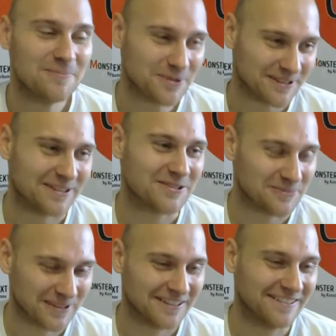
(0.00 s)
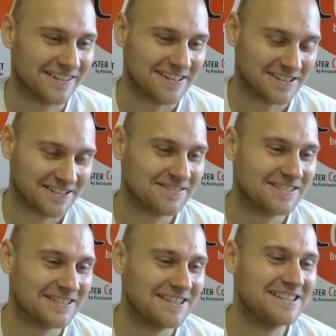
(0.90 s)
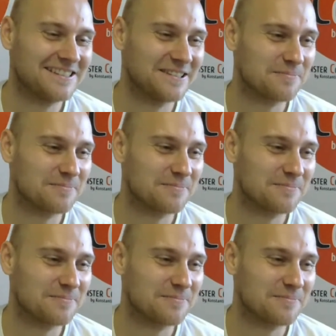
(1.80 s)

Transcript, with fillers: понял, о чем ты говоришь. Истинный